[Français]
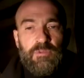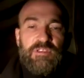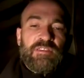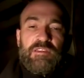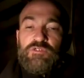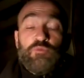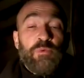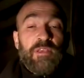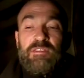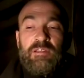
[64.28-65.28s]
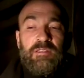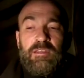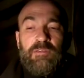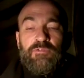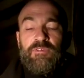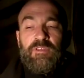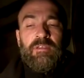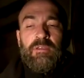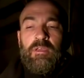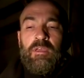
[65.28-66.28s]
mais ça serait super si quelqu'un la
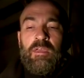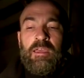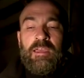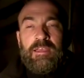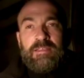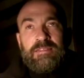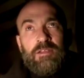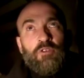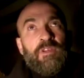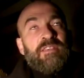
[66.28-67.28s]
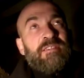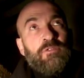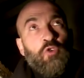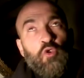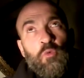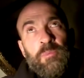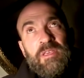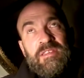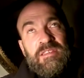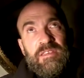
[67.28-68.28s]
faisait. C'est-à-dire qu'on va essayer de regrouper
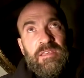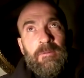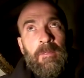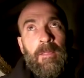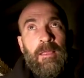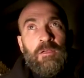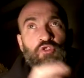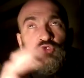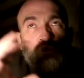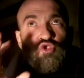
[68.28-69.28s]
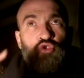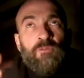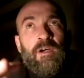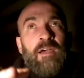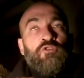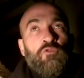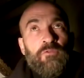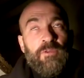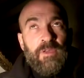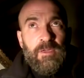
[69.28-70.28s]
ici tout ce qu'on va
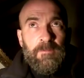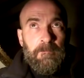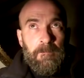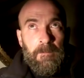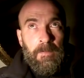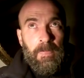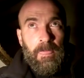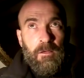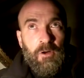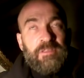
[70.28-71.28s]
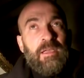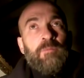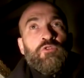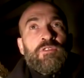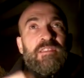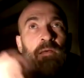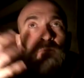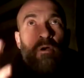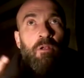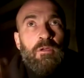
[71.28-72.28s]
retrouver en termes de
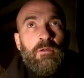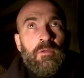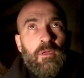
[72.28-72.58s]
symboles,